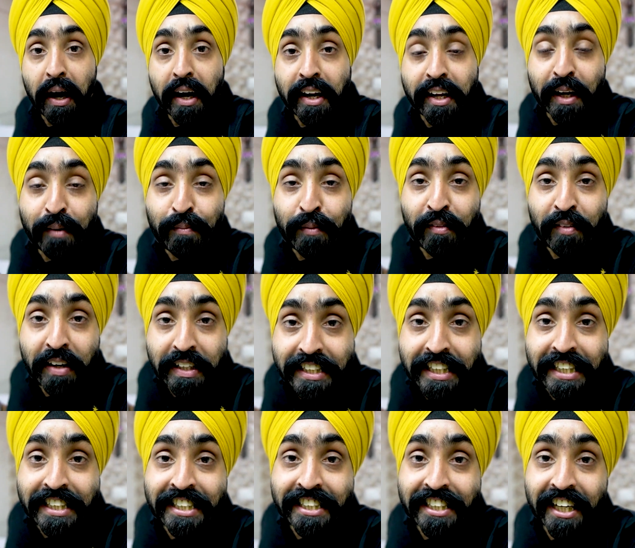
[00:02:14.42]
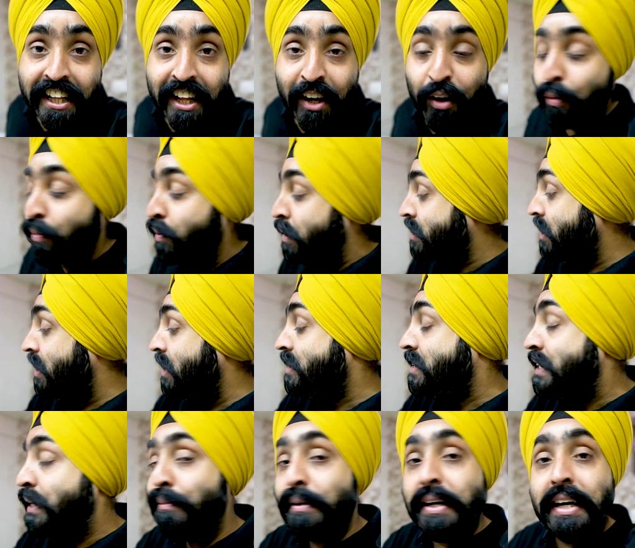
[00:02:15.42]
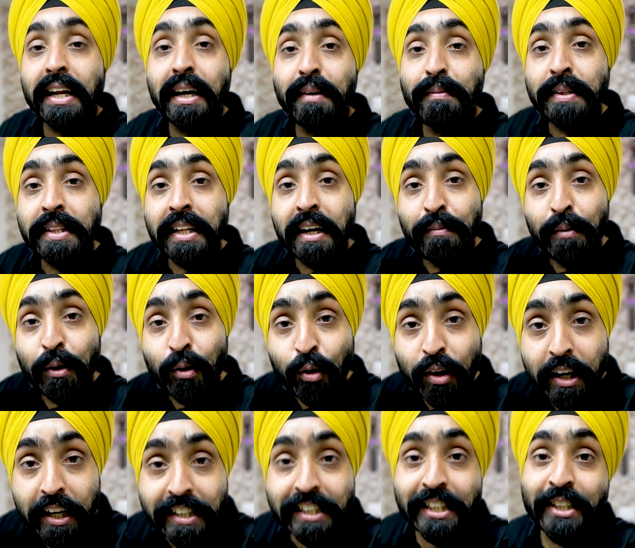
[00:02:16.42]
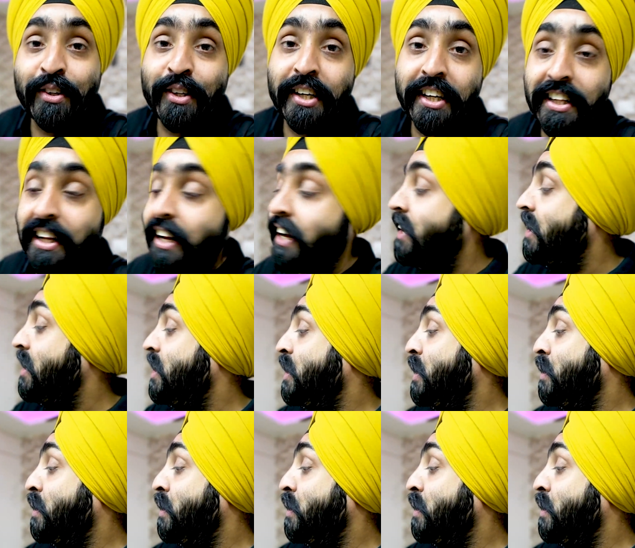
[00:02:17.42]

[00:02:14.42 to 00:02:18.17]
बाहर गर्मी वैसे इतनी ज़्यादा है ऊपर से लस्सी पी के ना बंदा बिल्कुल खस्सी हो जाता है